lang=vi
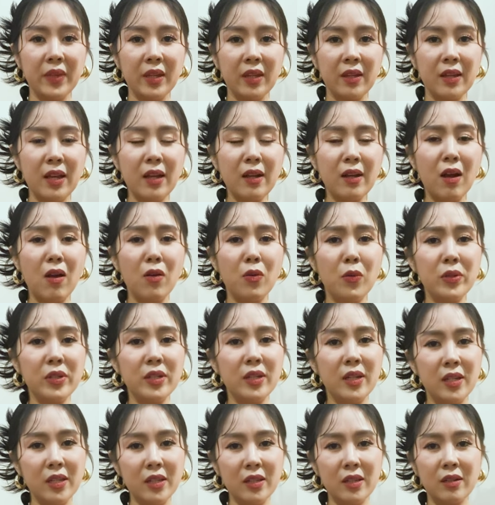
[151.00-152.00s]
các con của
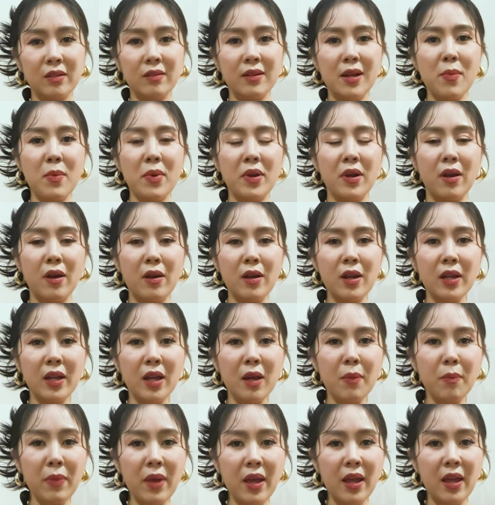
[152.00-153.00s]
chị thực ra mà nói là
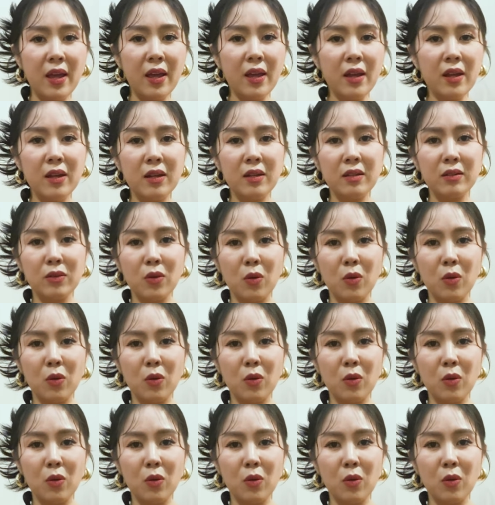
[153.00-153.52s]
các bé ờ,